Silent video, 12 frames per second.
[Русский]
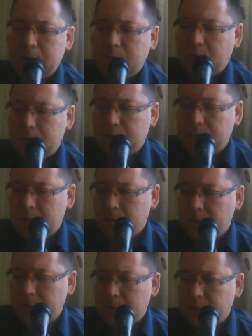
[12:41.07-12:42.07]
То есть вы не
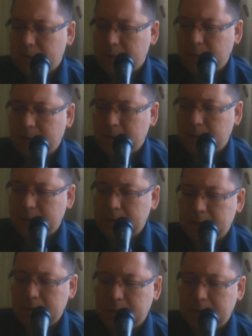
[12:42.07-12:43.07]
будете
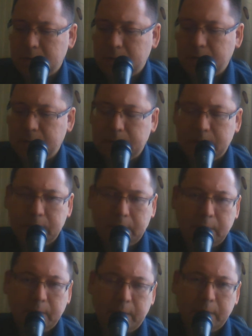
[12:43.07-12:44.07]
воспринимать действительность
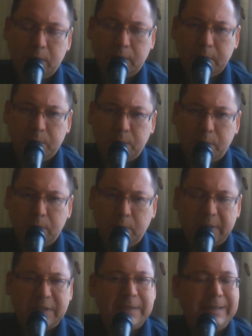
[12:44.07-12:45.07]
адекватно, у вас будут
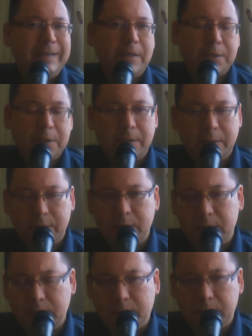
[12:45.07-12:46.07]
мощнейшие
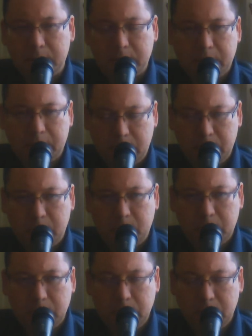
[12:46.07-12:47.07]
когнитивные искажения,
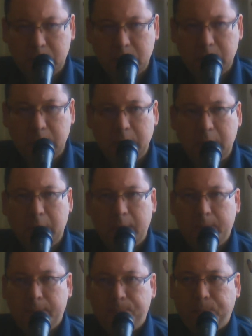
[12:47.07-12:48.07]
мощнейшие
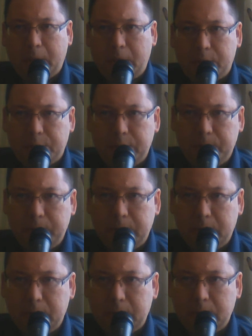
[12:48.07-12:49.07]

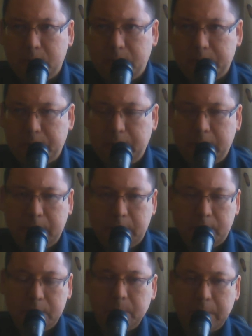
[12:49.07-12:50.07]
ошибки мышления и
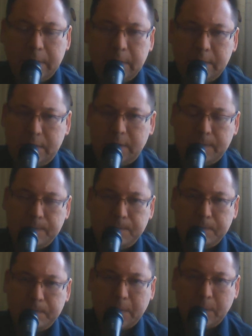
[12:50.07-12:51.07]
восприятия.
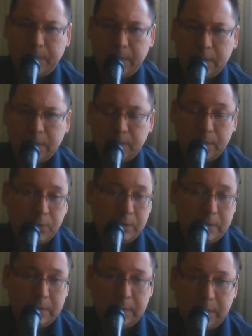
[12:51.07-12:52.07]
При этом вы
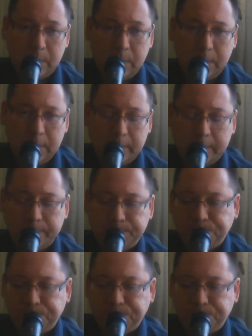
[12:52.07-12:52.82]
будете необъективны.